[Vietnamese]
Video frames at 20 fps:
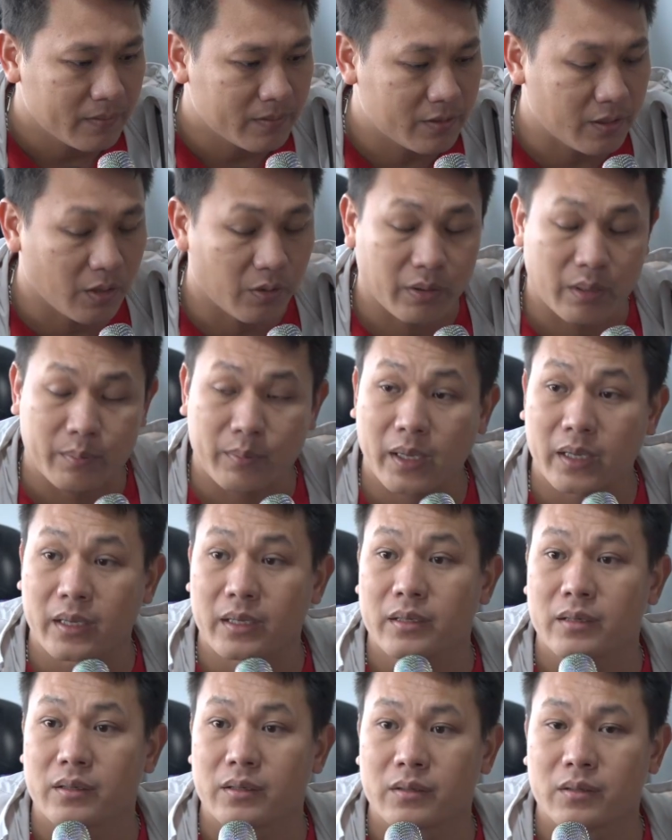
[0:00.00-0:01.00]
chiều ngày hôm
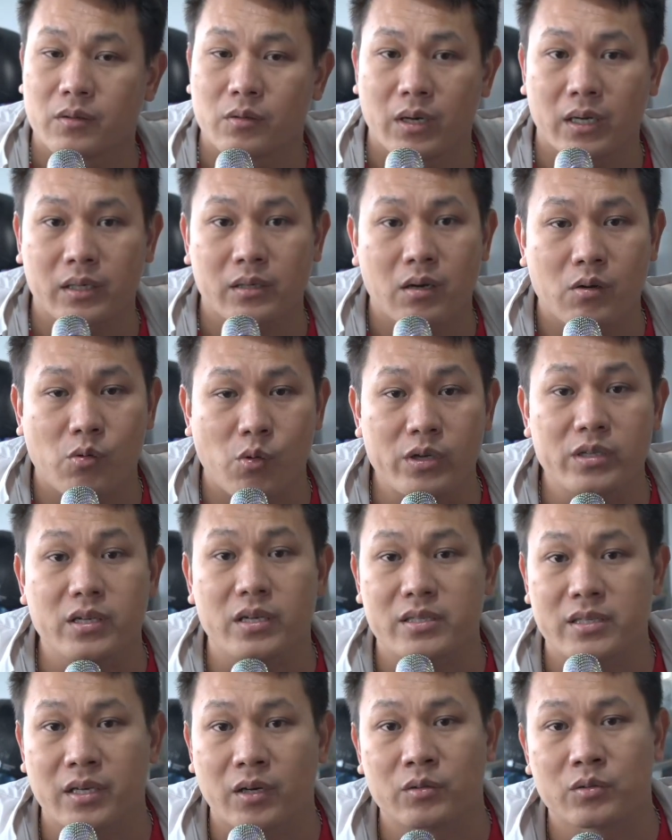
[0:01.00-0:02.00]
nay cố gắng cuối giờ
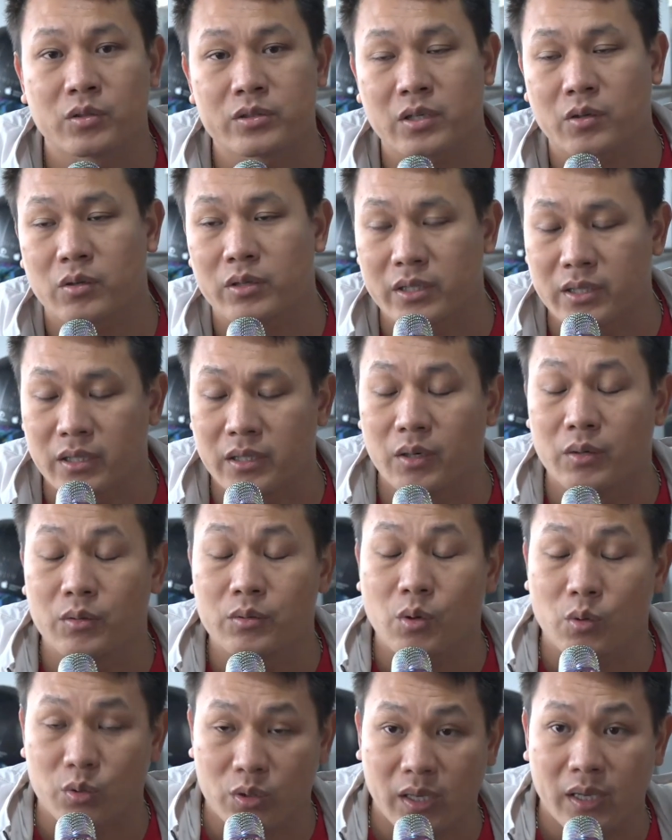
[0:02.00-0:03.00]
chiều tôi sẽ có lịch thi
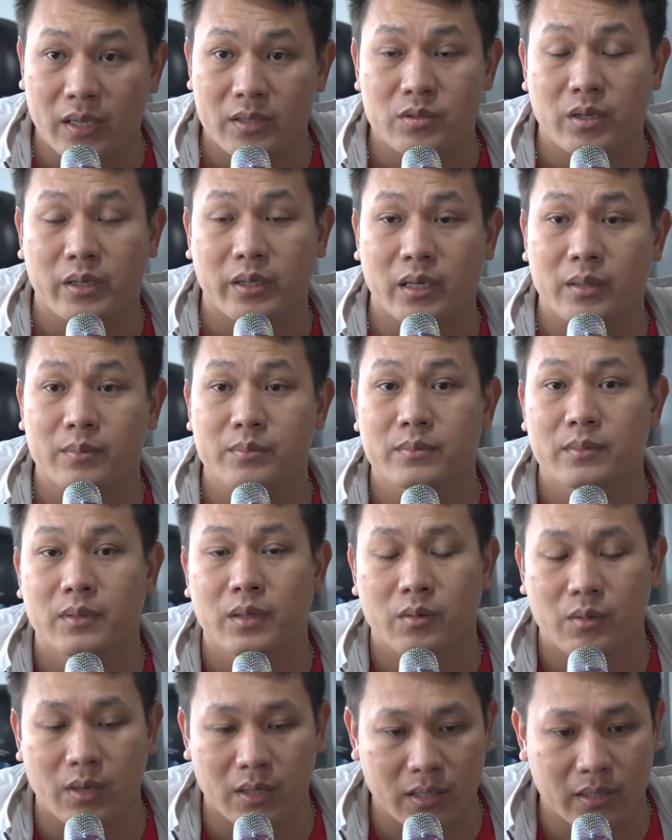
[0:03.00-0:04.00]
đấu cụ thể cho anh em
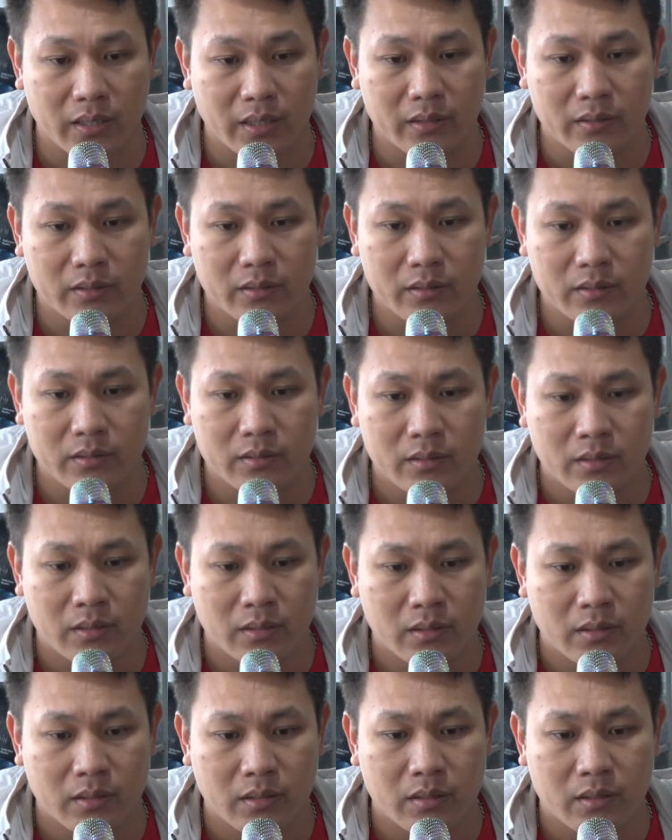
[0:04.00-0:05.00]
khoảng đến
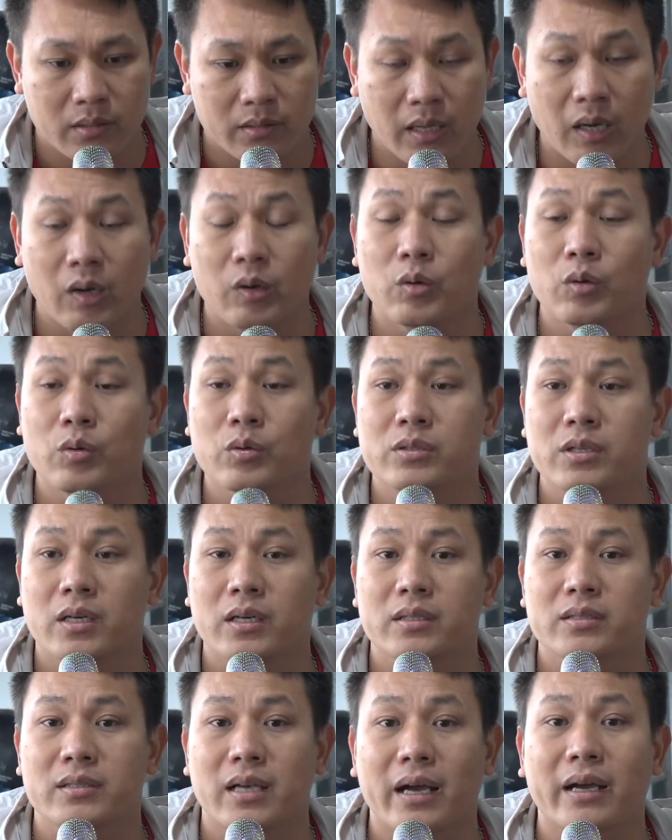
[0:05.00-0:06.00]
đầu
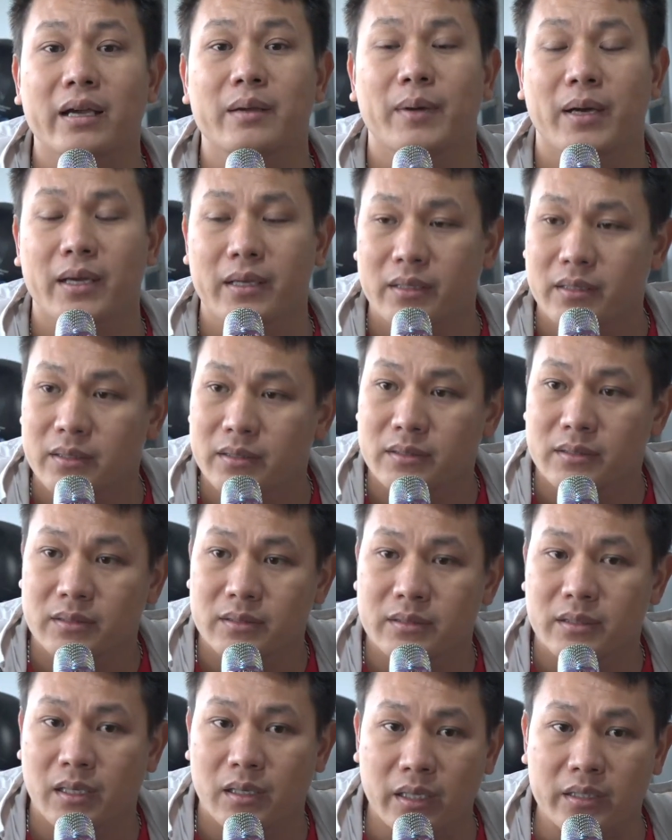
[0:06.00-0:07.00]
giờ sáng ngày mai
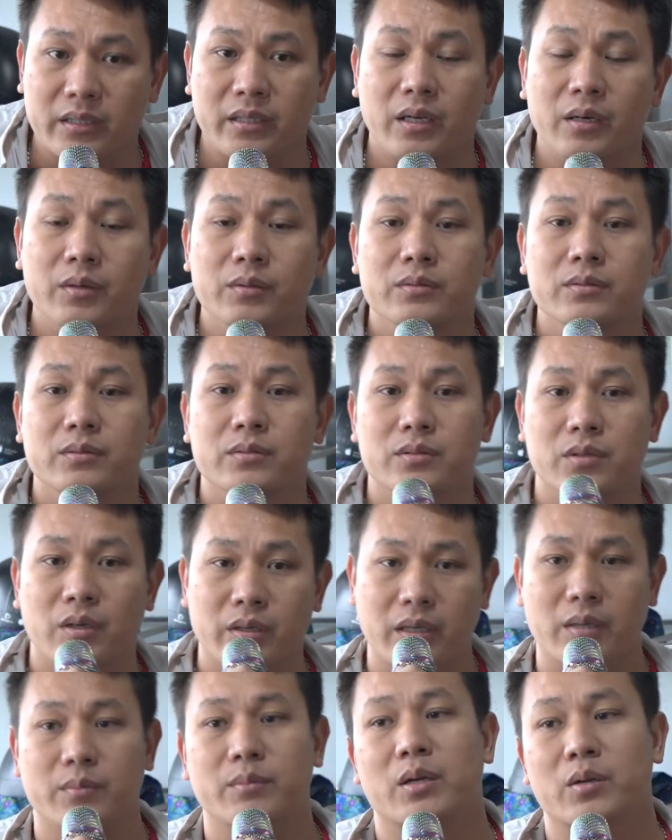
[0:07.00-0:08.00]
sẽ lịch thi đấu cho
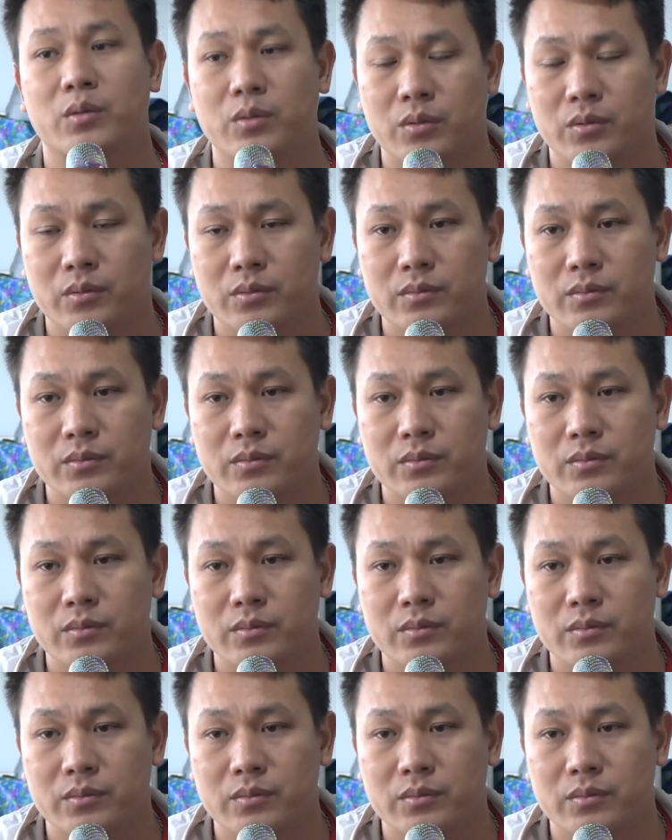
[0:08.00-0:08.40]
anh em đầy đủ